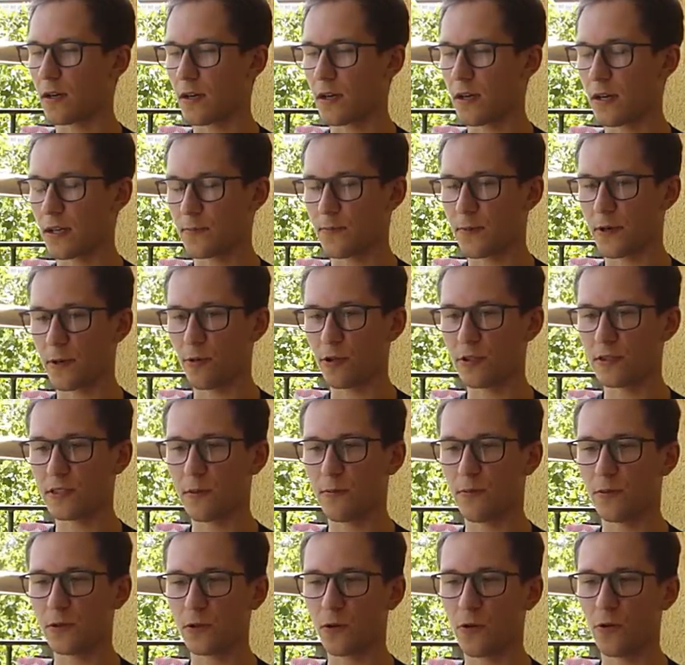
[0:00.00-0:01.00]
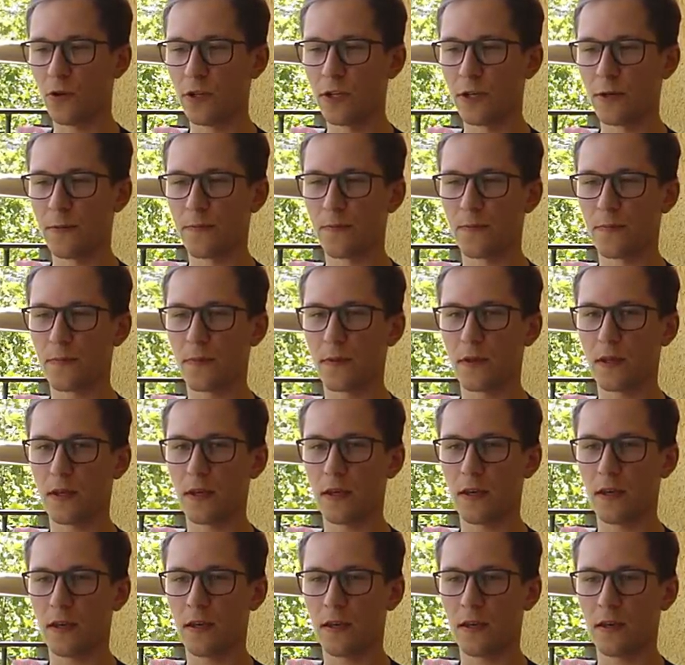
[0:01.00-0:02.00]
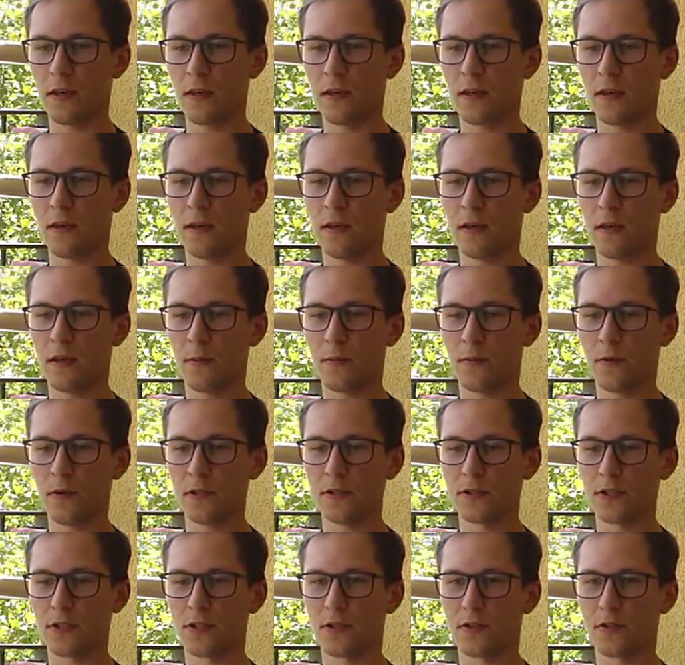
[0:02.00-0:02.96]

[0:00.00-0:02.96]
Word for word: Я пробовал на полгода, и я понял,